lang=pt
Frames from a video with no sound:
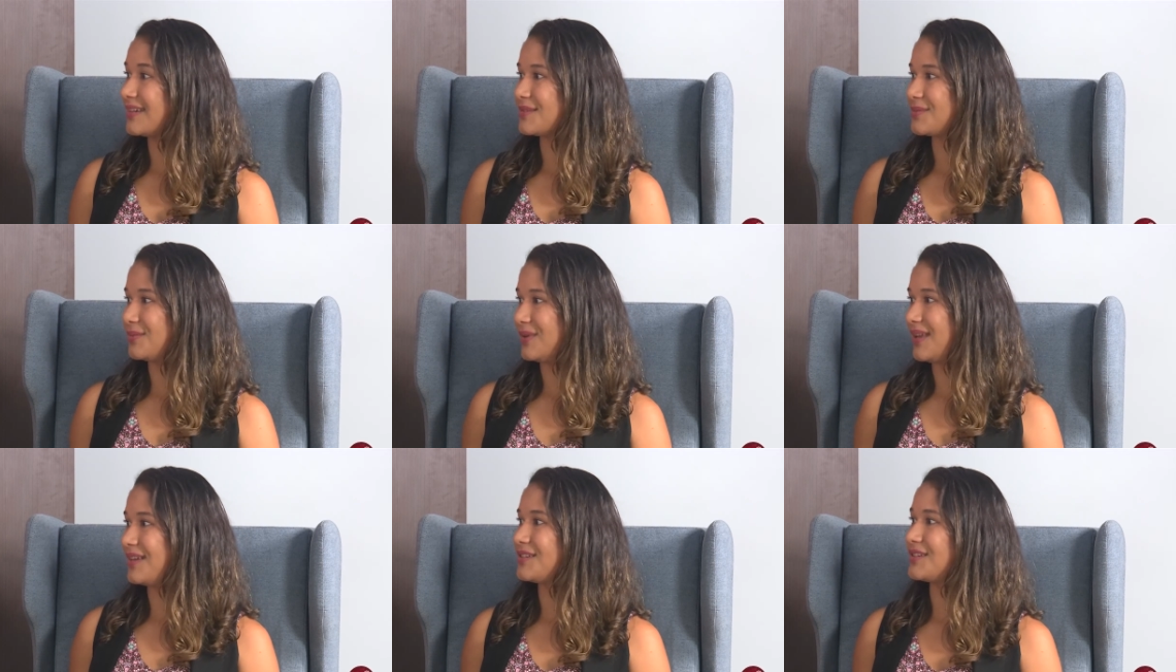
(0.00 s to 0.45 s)
As
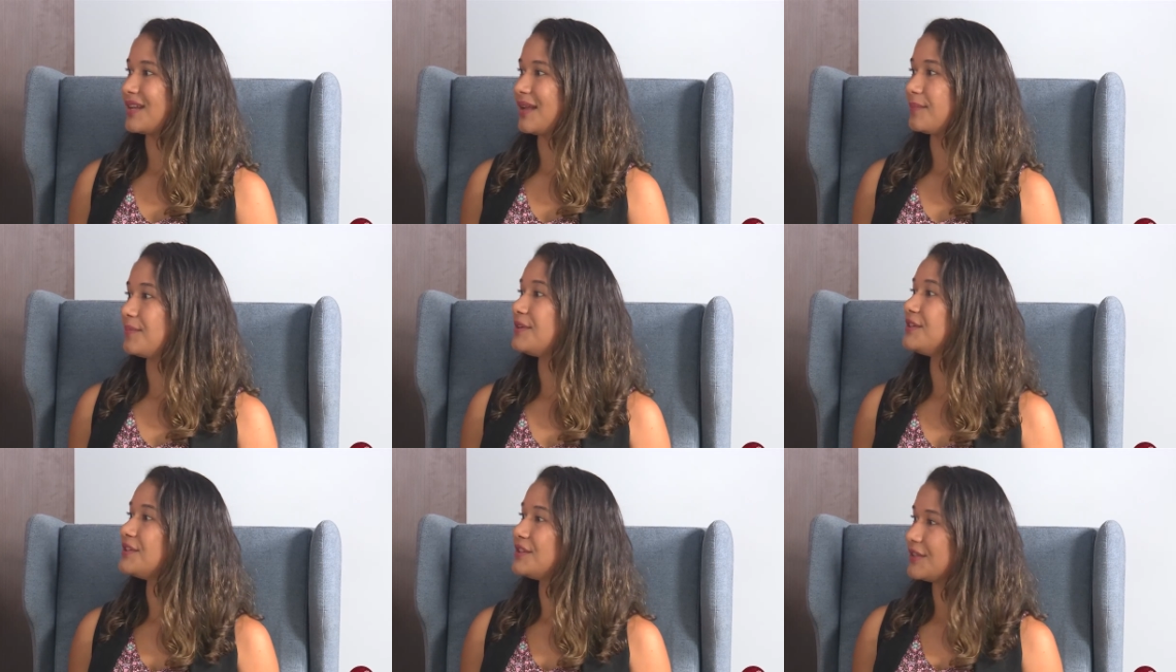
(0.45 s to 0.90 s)
mulheres de lá
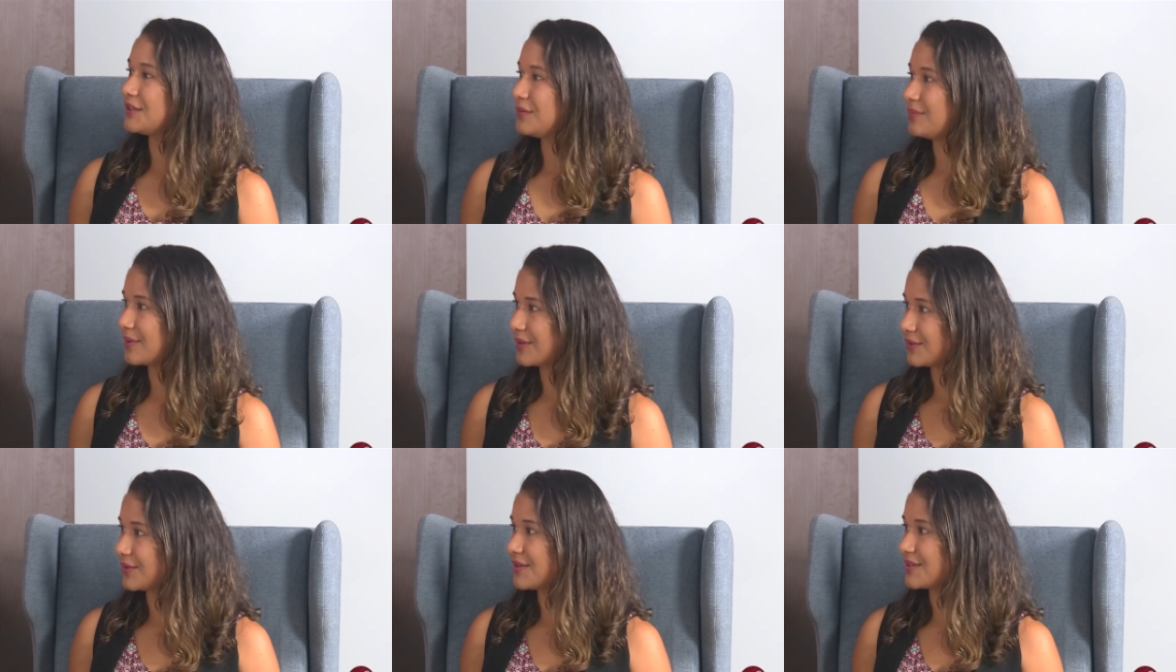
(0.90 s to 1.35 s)
pediram
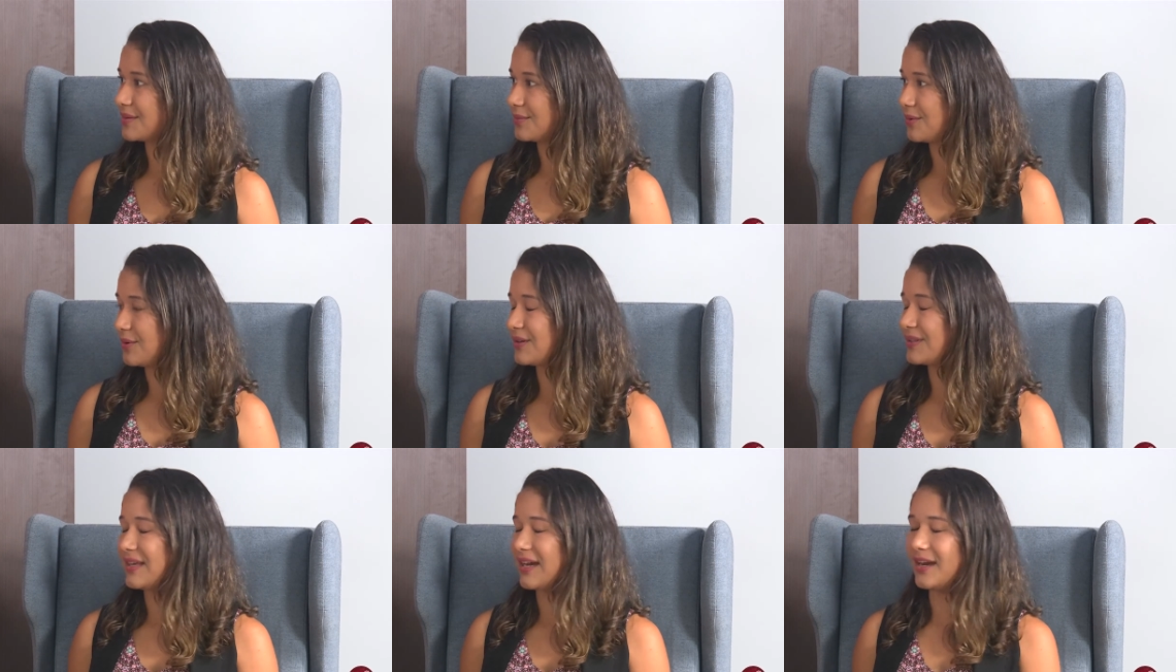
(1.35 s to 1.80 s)
para nós
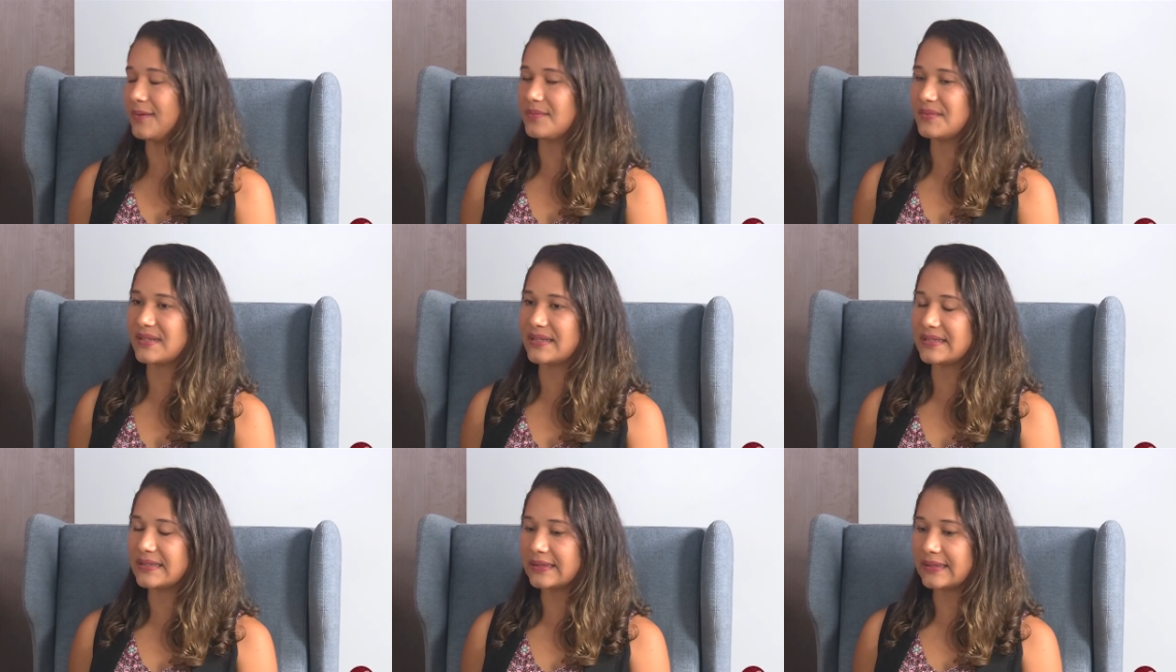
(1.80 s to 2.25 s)

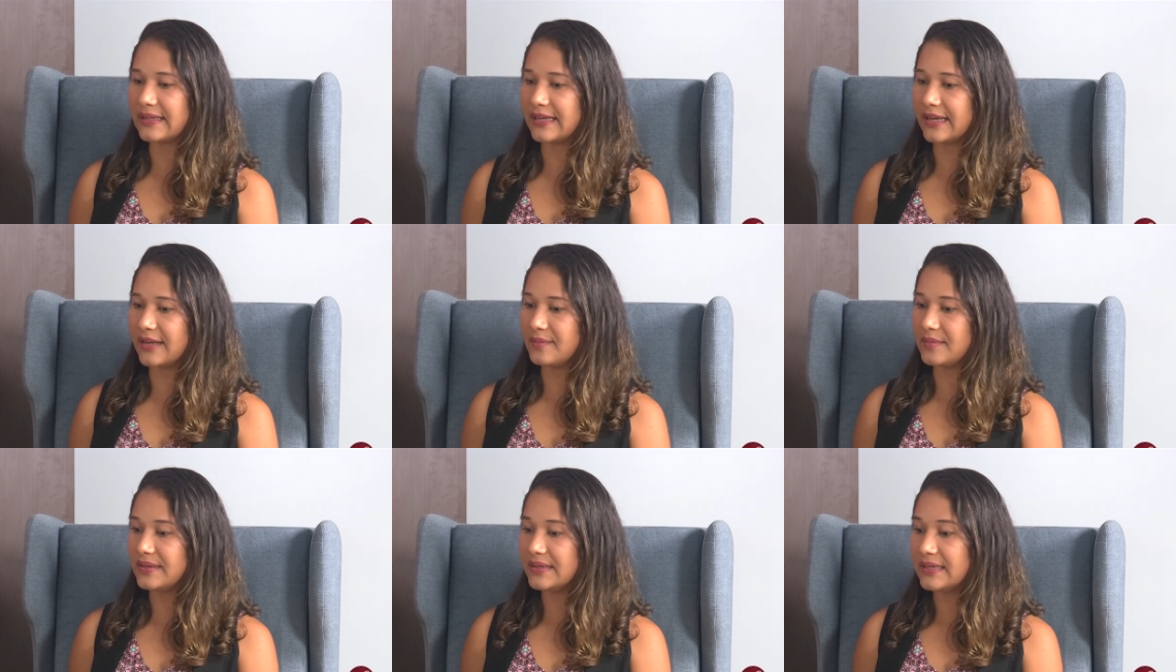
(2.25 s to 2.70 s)
abordarmos esse
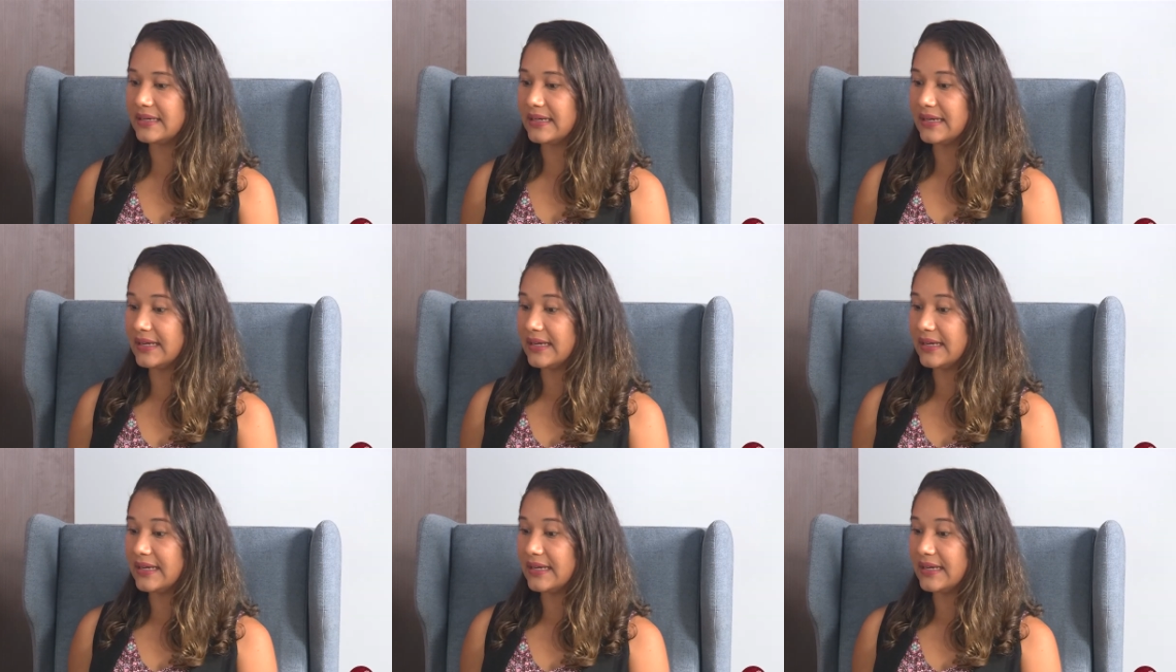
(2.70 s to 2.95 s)
tema.